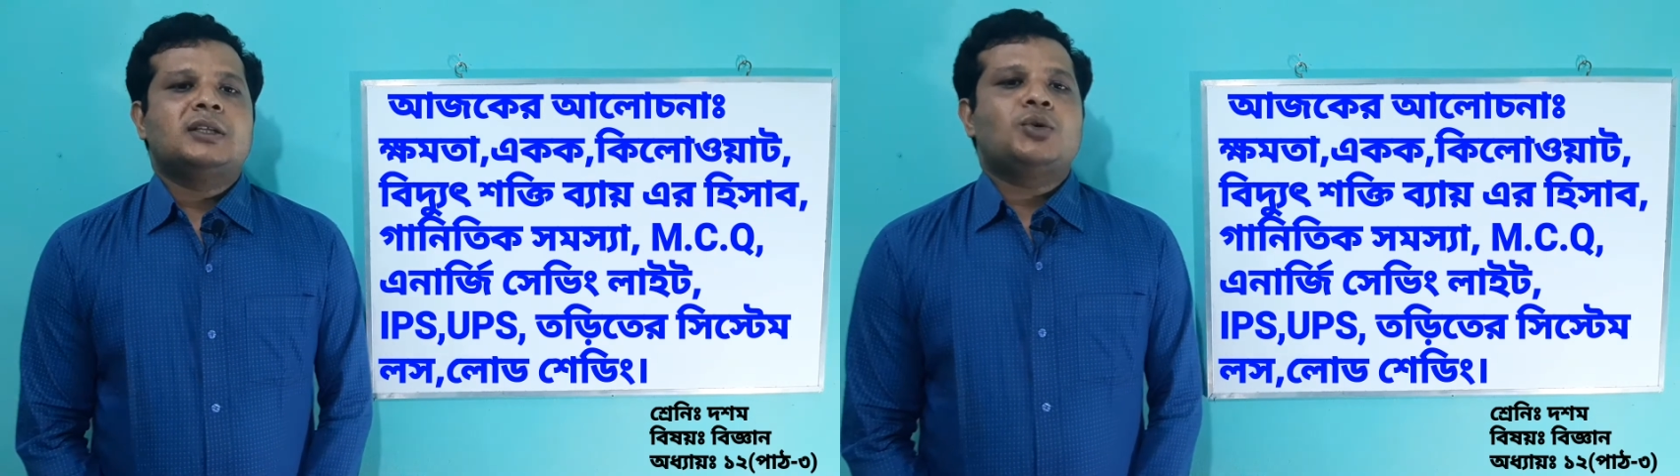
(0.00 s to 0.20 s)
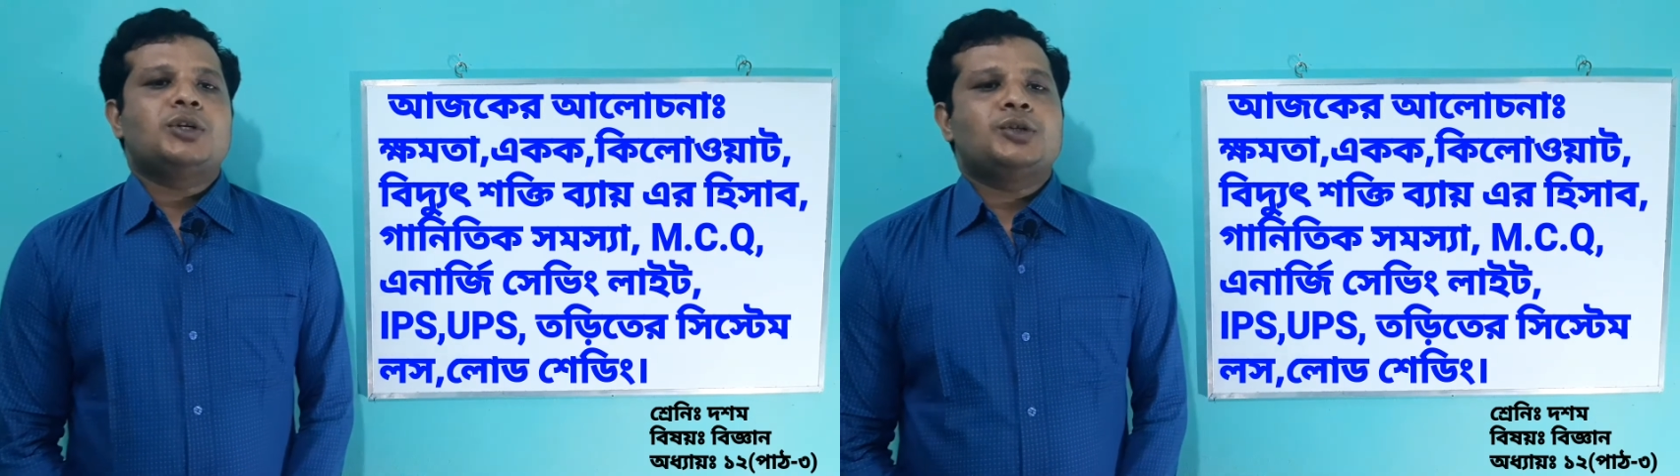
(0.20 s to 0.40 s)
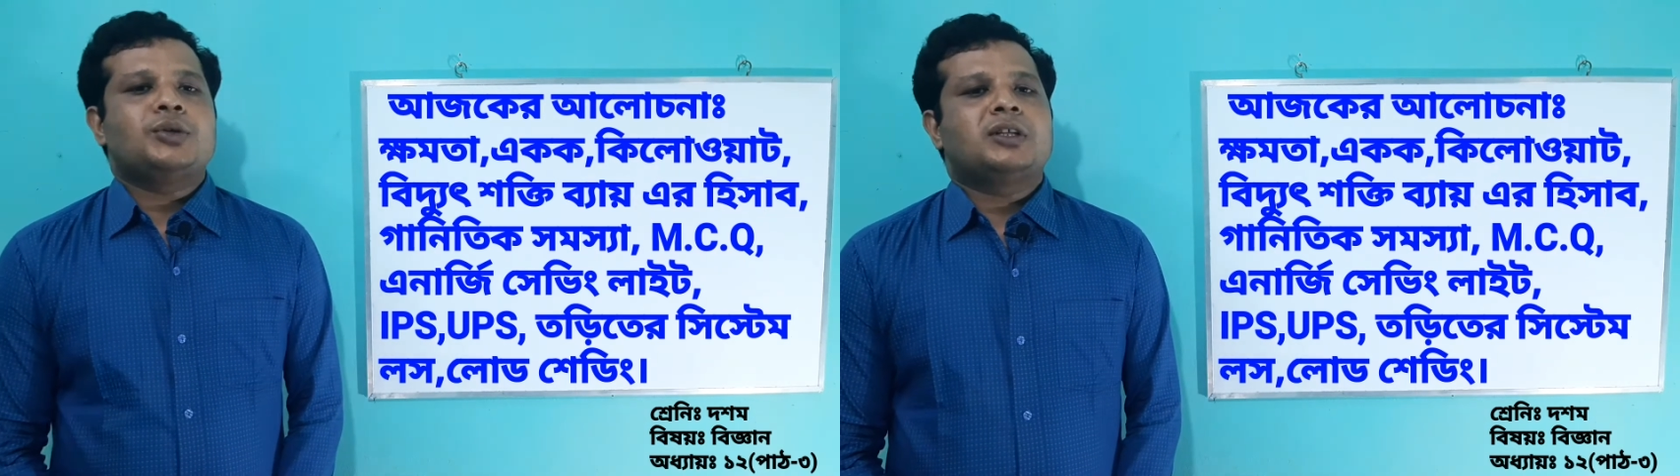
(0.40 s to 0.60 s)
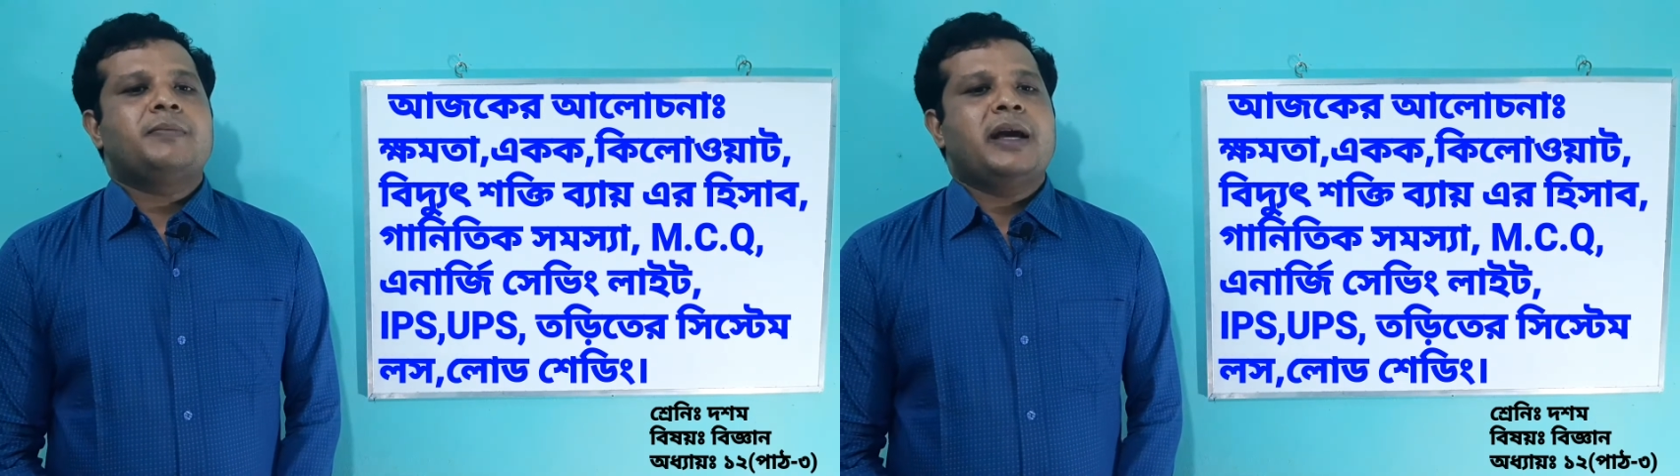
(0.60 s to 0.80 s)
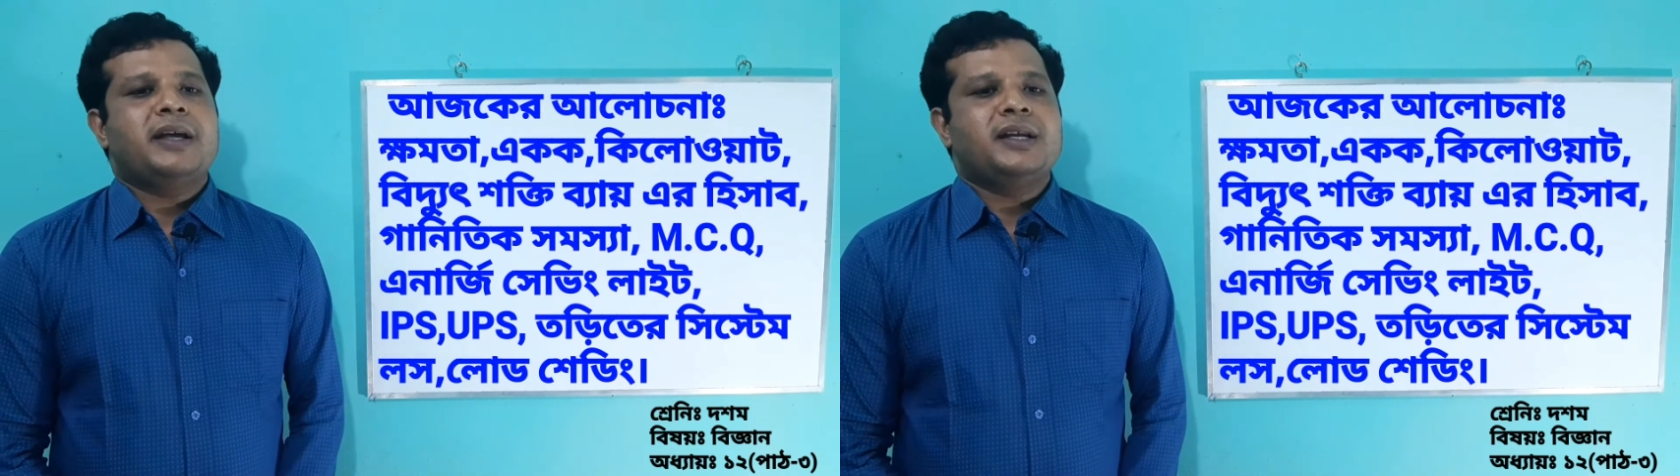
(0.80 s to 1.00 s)
তড়িৎ শক্তি
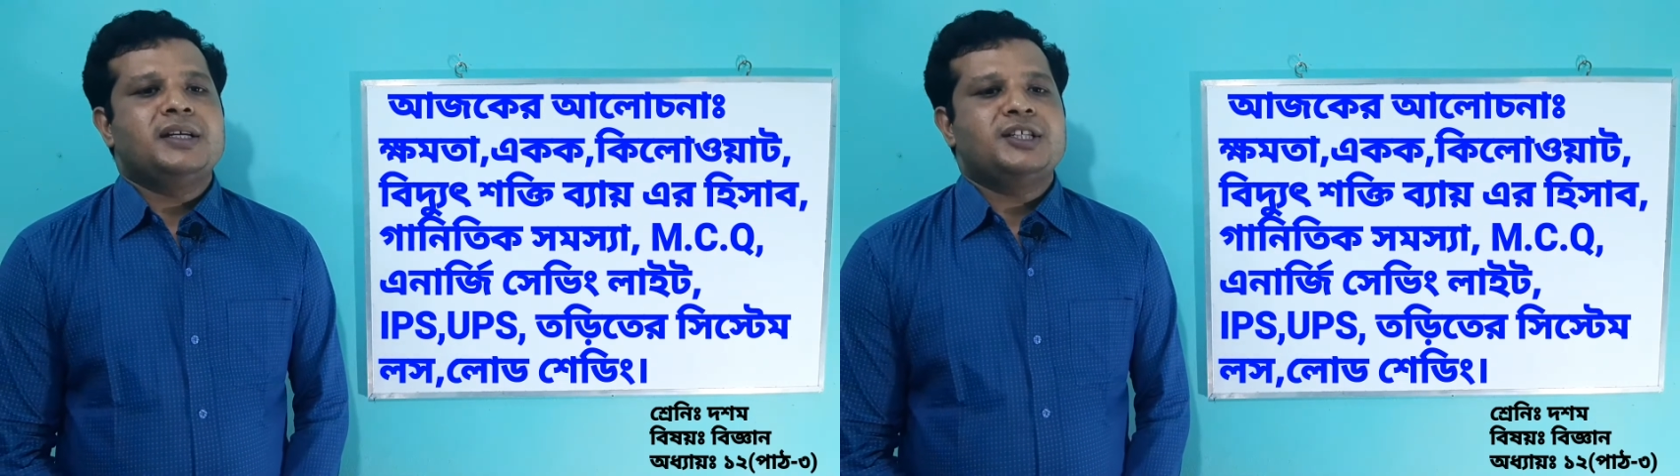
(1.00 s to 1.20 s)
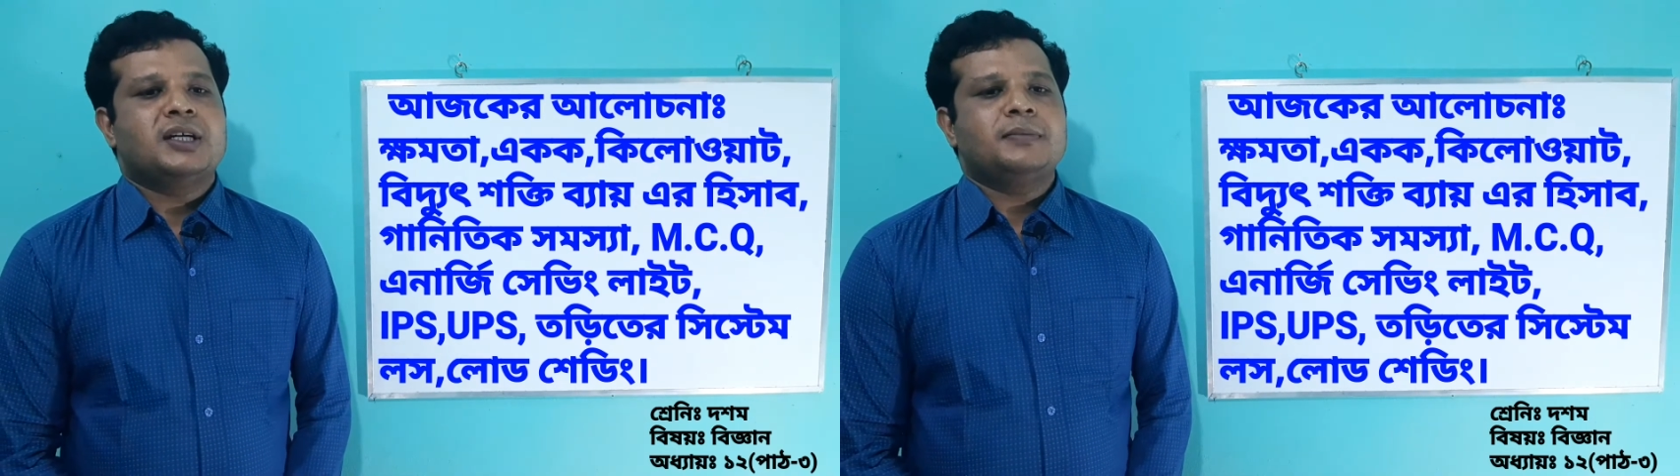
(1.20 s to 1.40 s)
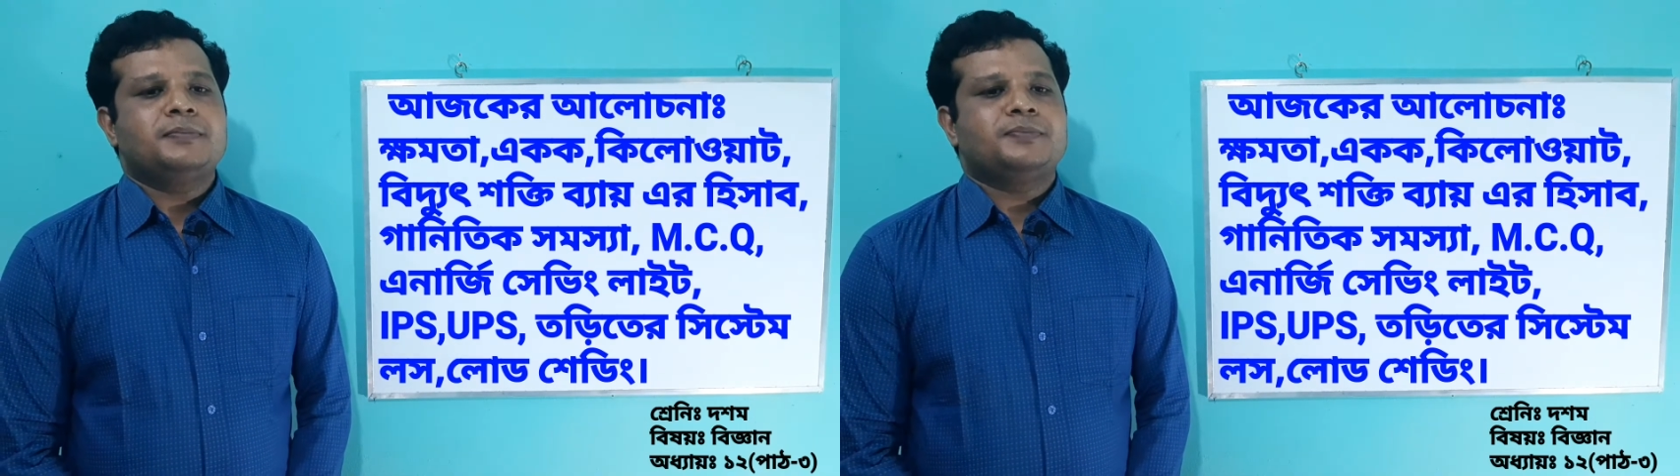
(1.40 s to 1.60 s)
ব্যয়ের হিসাব